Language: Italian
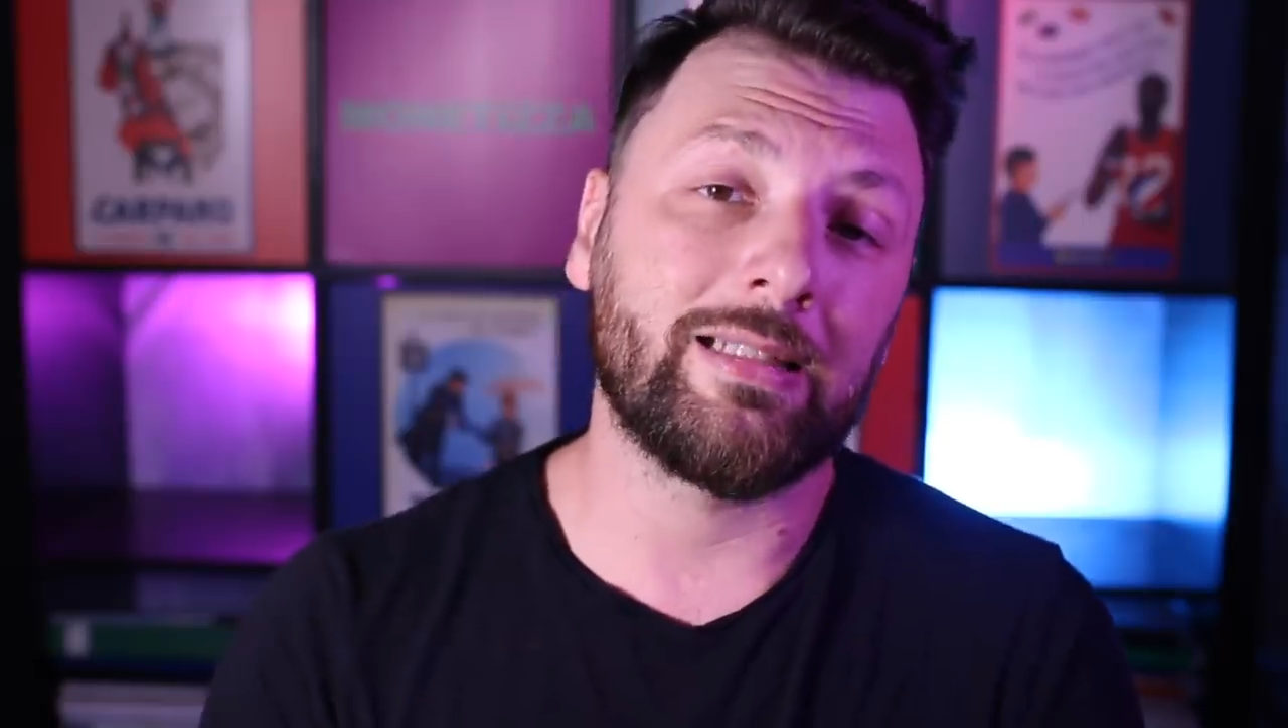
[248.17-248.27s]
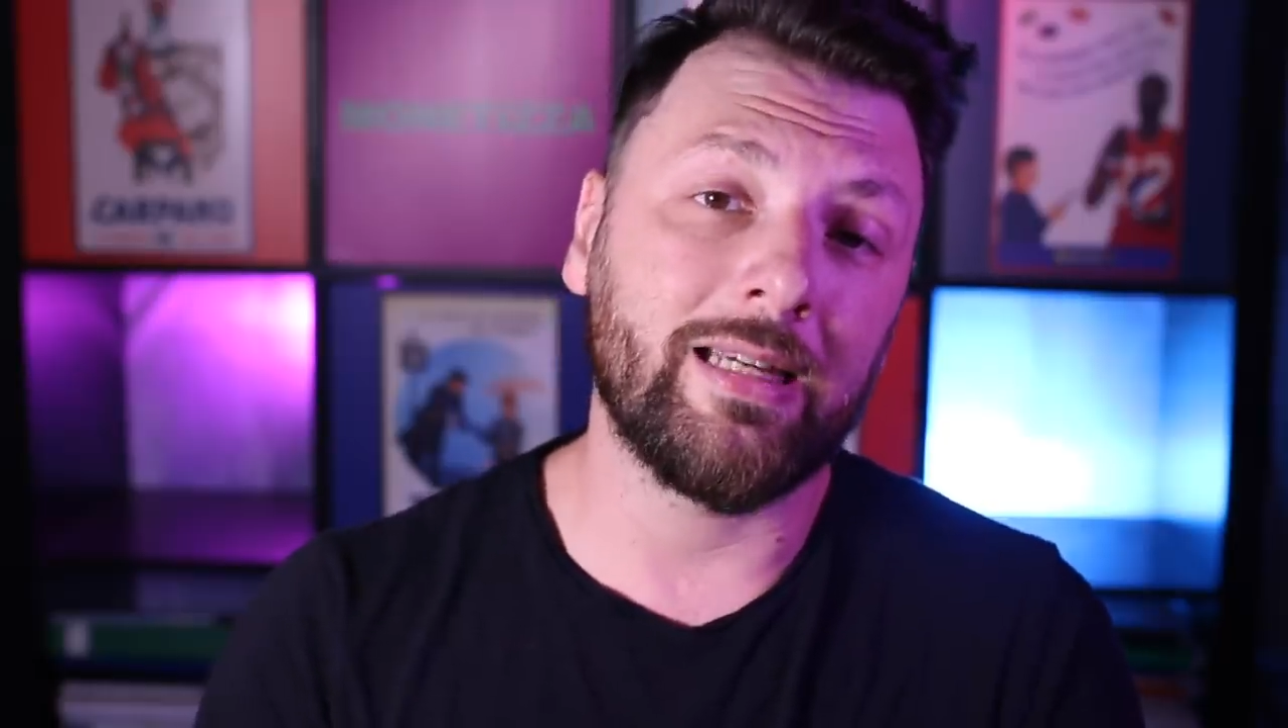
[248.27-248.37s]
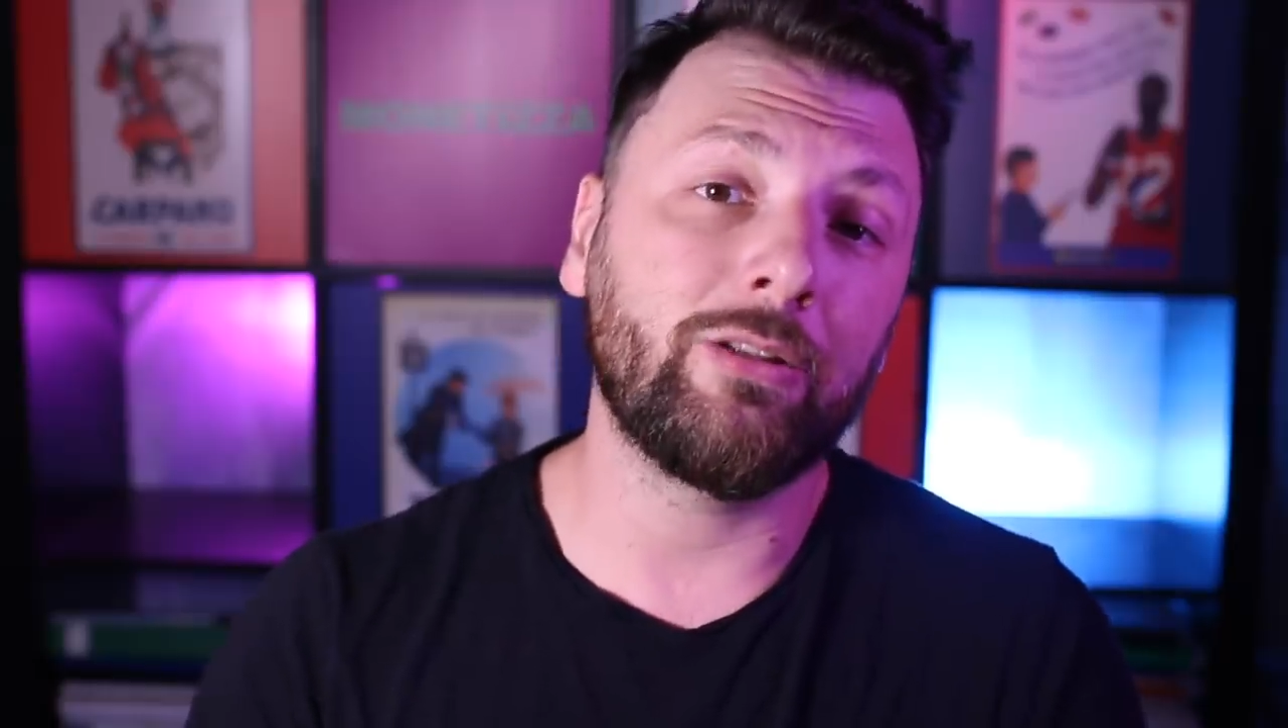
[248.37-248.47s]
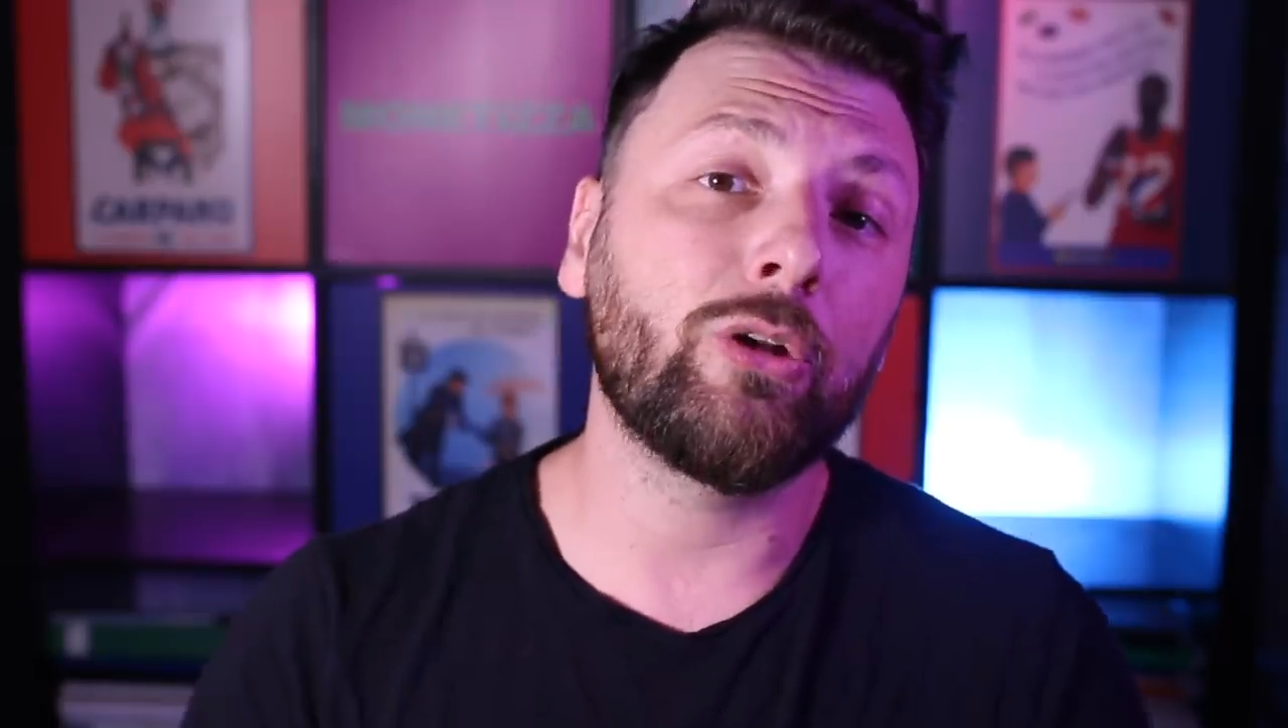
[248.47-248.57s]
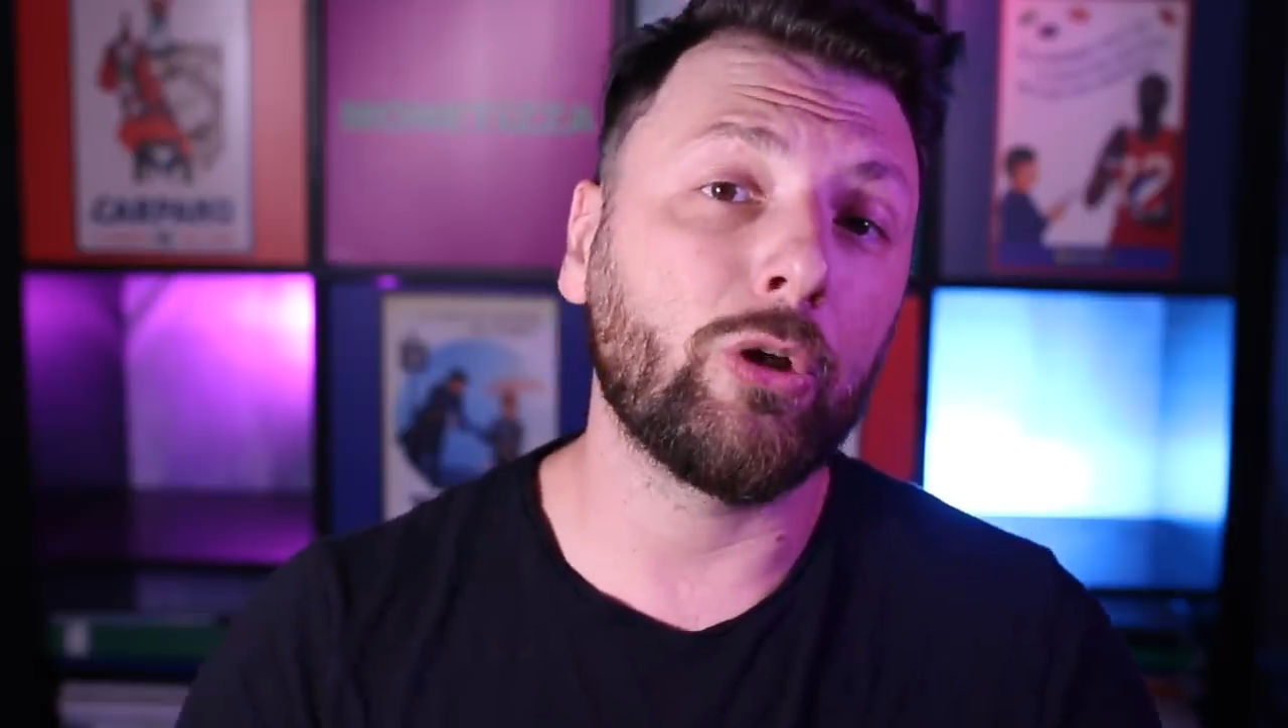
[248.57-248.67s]

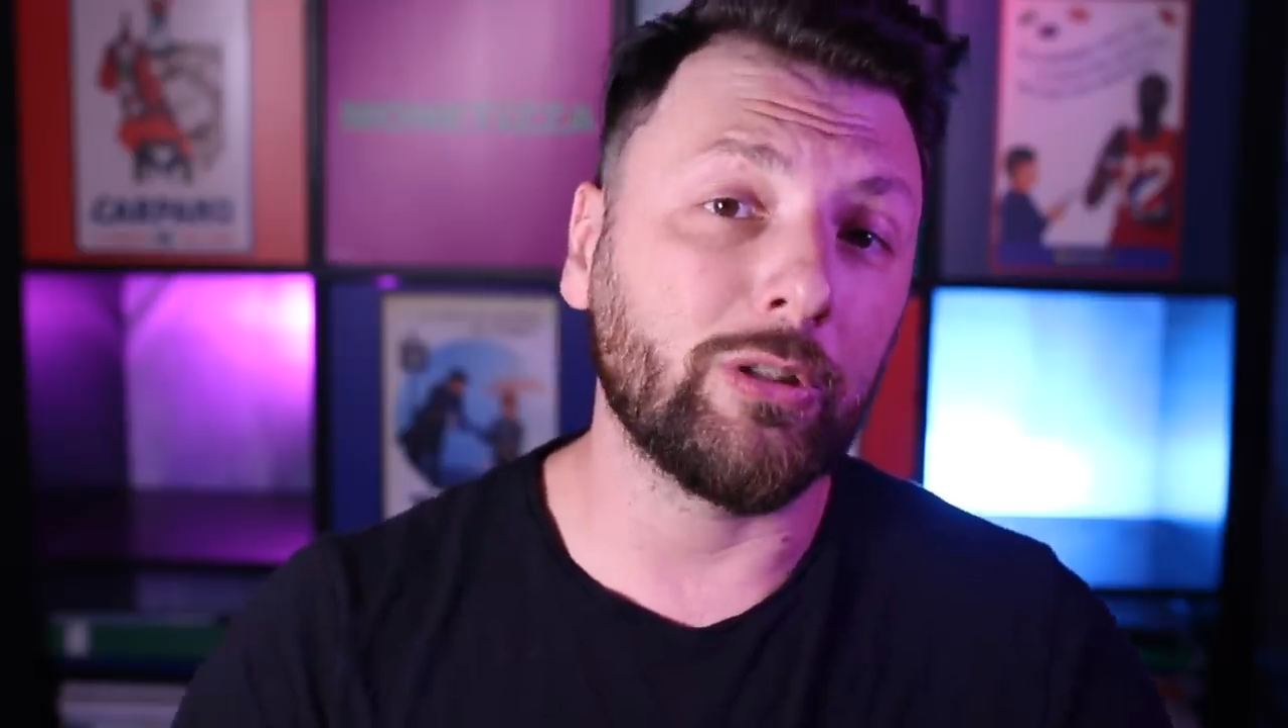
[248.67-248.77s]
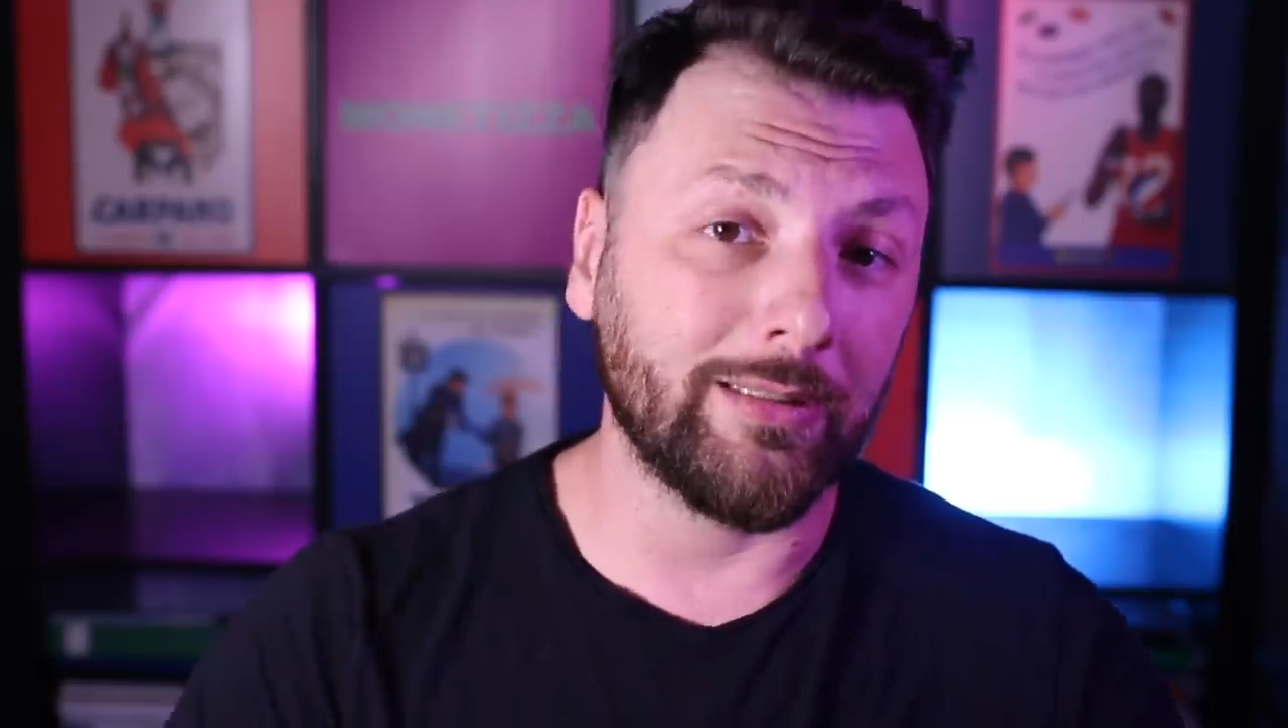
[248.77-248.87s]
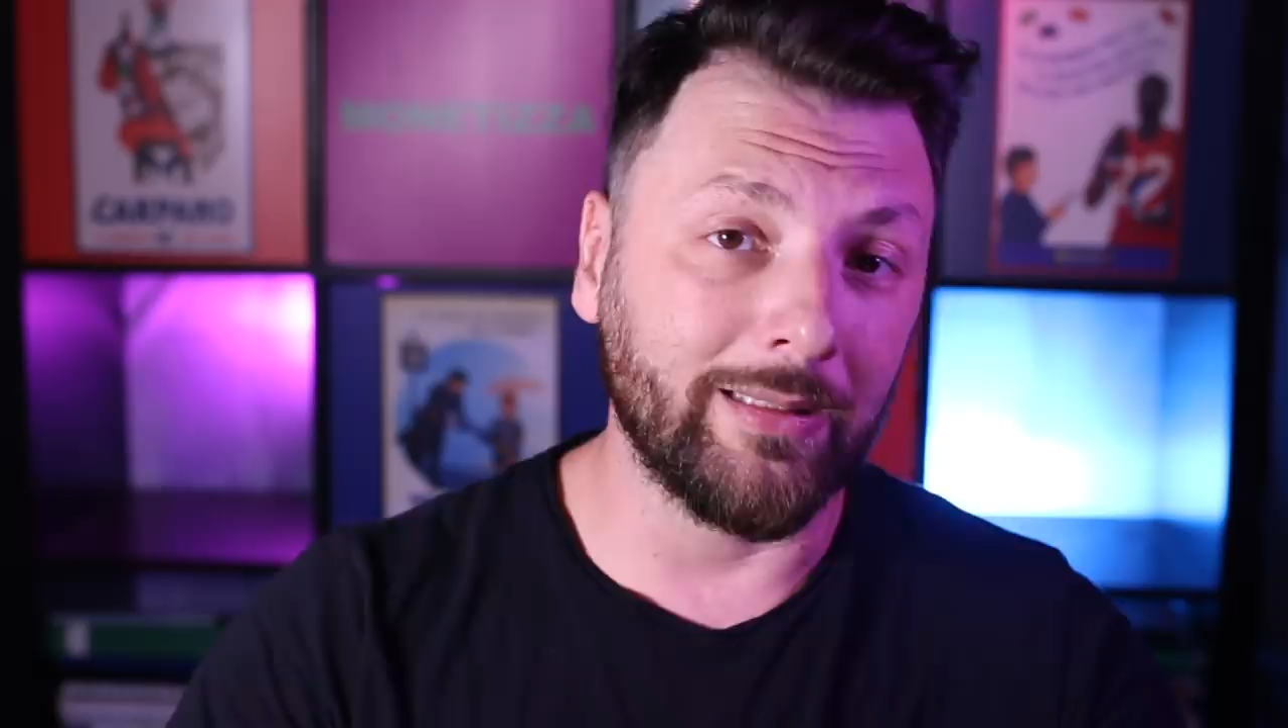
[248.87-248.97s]
essendo